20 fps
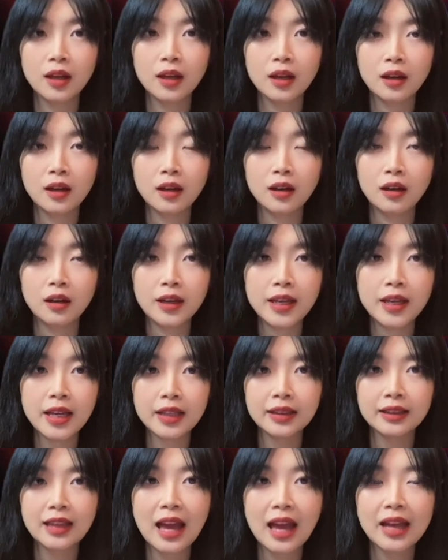uh, hiện
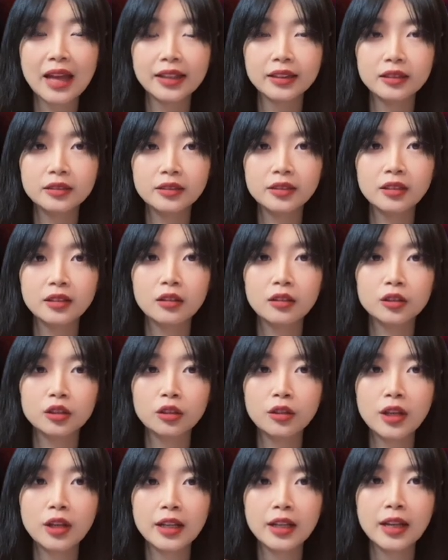tại từ giờ cho
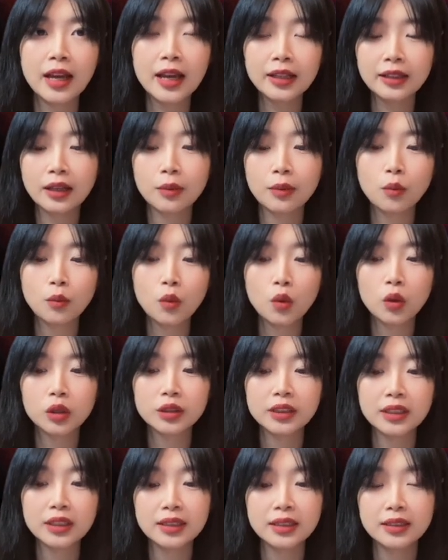đến hết cái mùa
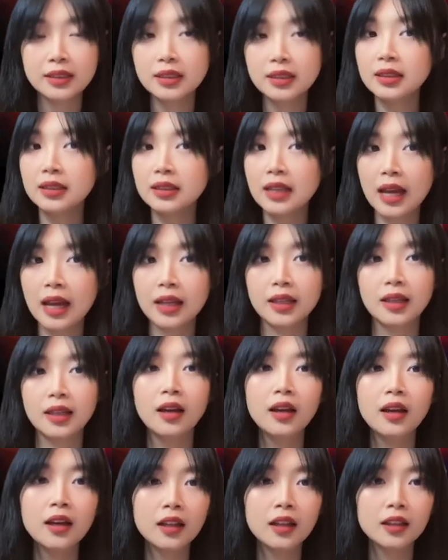Genesis này
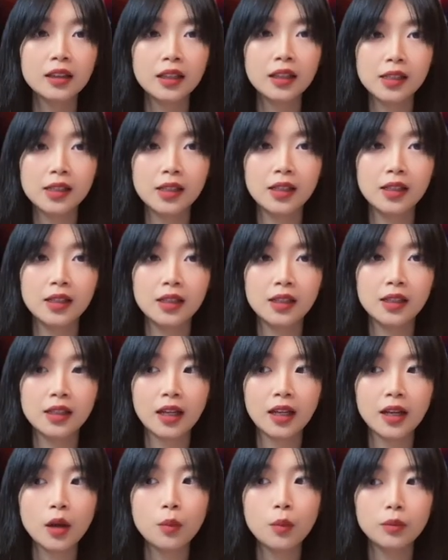thì
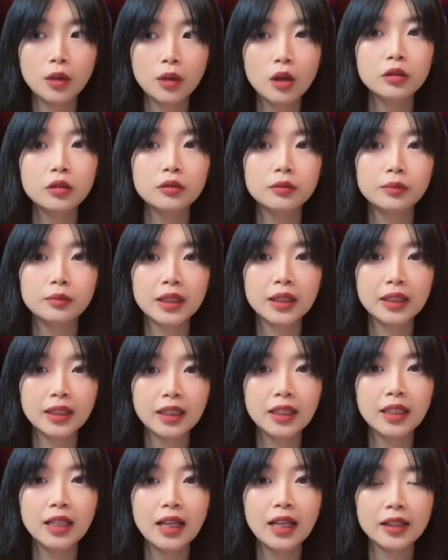cái đồng lốt mình
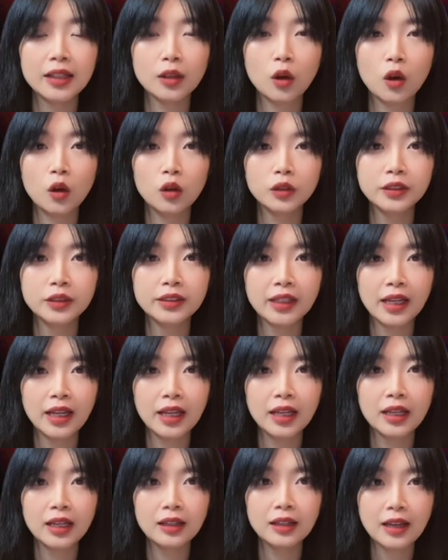nghĩ là nó sẽ
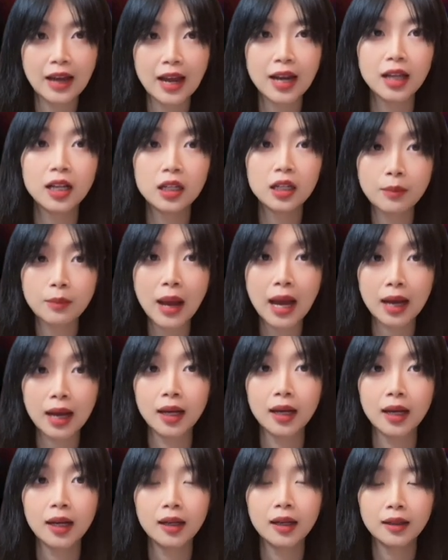khá là cân bằng
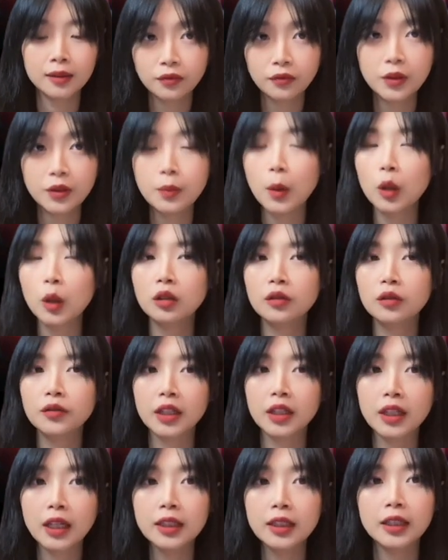vì mọi người phải
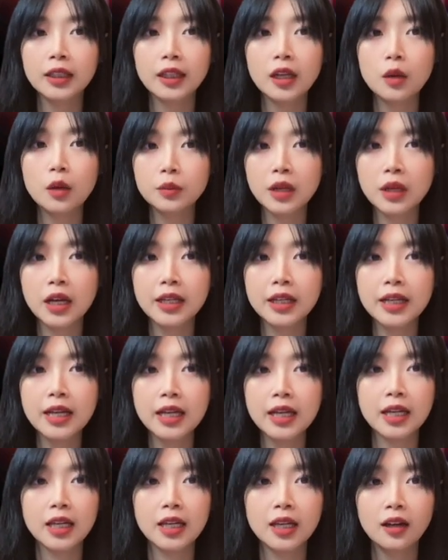cần cái đồng đấy
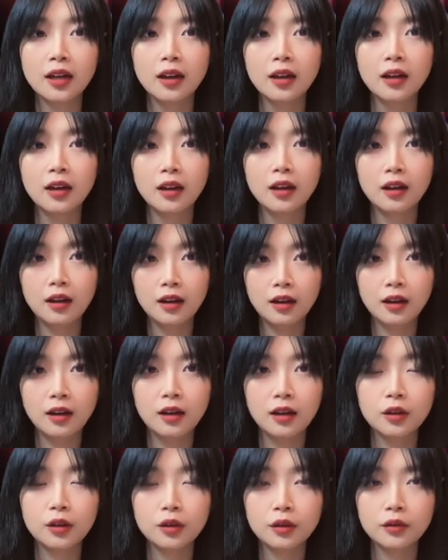để uh,
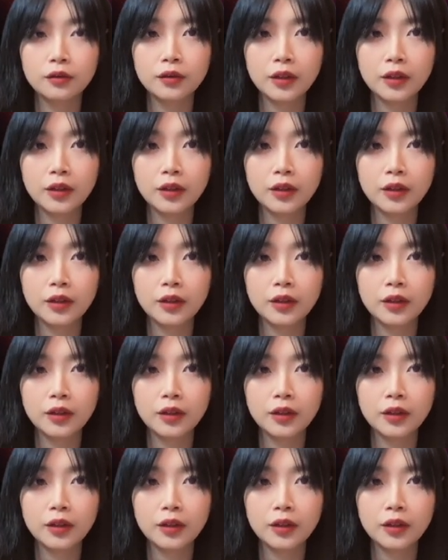phải